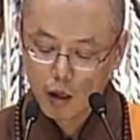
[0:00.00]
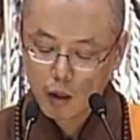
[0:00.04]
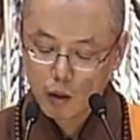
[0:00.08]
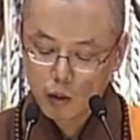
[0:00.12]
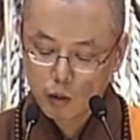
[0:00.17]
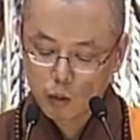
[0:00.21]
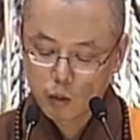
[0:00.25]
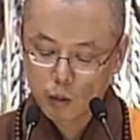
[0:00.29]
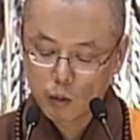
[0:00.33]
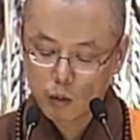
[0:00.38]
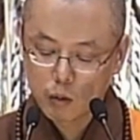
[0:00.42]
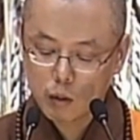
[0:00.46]

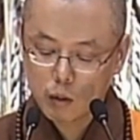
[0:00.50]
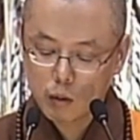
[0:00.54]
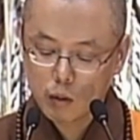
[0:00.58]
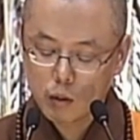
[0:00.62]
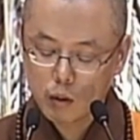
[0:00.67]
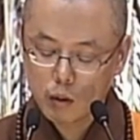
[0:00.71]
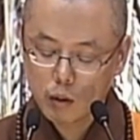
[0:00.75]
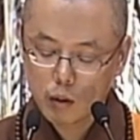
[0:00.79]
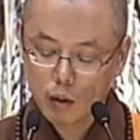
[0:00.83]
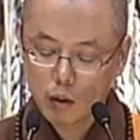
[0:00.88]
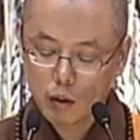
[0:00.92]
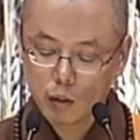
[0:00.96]

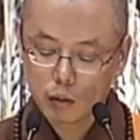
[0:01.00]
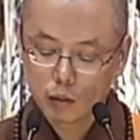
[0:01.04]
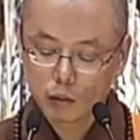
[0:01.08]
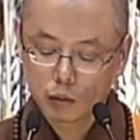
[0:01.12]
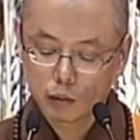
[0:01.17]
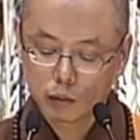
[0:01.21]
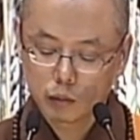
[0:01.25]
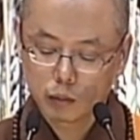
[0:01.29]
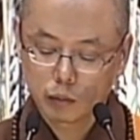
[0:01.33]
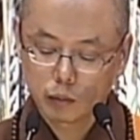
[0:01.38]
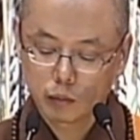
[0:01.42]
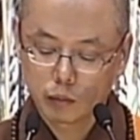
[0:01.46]
若无
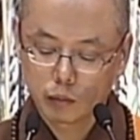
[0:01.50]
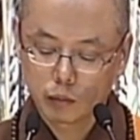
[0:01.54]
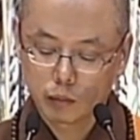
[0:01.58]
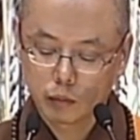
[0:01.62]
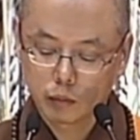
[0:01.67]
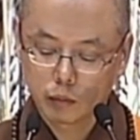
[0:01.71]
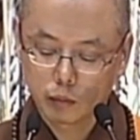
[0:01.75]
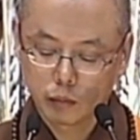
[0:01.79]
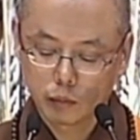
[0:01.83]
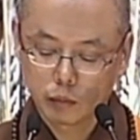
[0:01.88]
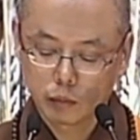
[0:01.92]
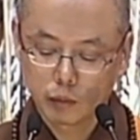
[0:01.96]
所
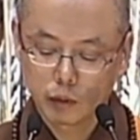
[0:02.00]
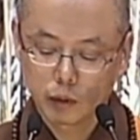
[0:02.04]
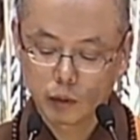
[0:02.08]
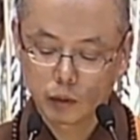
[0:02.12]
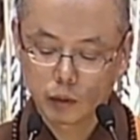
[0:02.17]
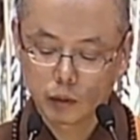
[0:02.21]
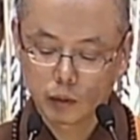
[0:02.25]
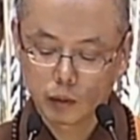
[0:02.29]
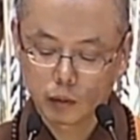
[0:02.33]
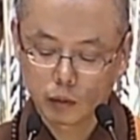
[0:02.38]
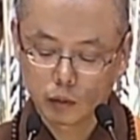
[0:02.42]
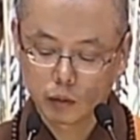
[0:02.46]
住
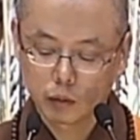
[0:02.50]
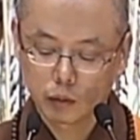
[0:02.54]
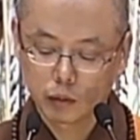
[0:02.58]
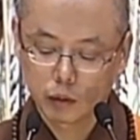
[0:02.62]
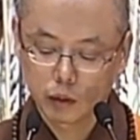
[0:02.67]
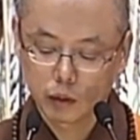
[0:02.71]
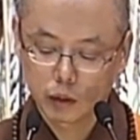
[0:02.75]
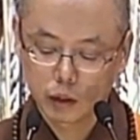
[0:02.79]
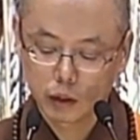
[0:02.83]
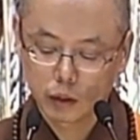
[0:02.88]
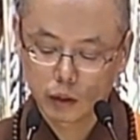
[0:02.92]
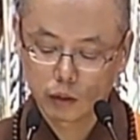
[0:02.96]
痛苦
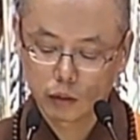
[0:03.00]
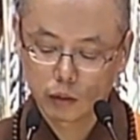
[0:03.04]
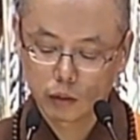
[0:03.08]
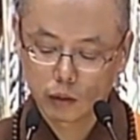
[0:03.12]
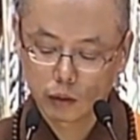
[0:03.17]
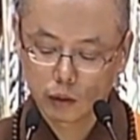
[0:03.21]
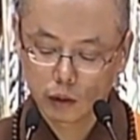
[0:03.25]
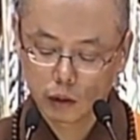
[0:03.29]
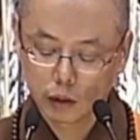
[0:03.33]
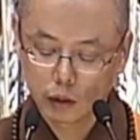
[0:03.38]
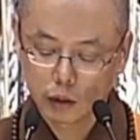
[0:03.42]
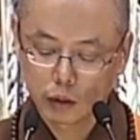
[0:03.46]
即菩
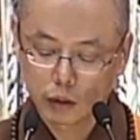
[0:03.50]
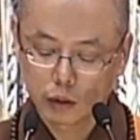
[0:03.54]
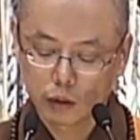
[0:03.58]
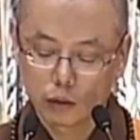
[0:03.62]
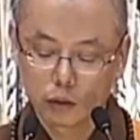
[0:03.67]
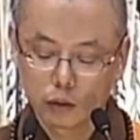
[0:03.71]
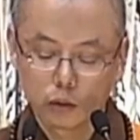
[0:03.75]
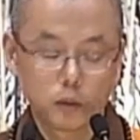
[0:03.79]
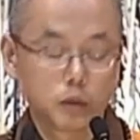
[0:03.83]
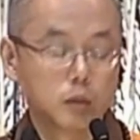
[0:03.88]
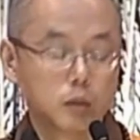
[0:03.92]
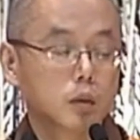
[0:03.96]

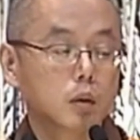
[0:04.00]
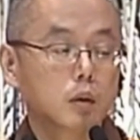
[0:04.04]
提，